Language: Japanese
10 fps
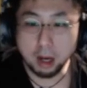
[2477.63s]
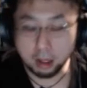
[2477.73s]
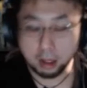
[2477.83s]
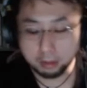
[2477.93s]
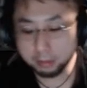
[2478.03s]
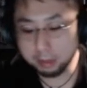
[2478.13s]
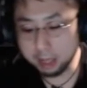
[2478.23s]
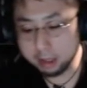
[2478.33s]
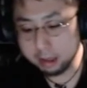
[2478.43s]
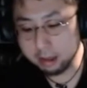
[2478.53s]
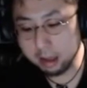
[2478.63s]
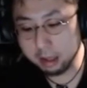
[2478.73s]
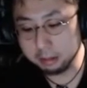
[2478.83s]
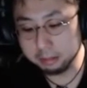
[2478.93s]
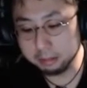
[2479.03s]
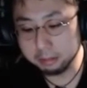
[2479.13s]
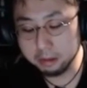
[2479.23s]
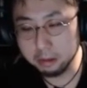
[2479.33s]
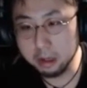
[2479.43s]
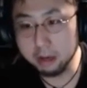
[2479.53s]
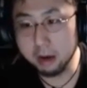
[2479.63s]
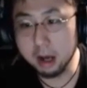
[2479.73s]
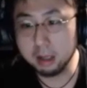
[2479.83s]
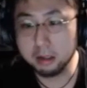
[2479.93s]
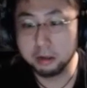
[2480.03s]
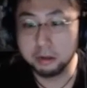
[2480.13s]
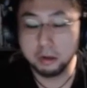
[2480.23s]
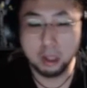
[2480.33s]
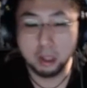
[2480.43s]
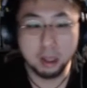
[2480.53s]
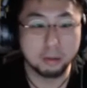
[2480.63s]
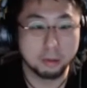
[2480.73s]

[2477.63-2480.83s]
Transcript: まあまあ全然、その辺はゆっくりでいいと思う。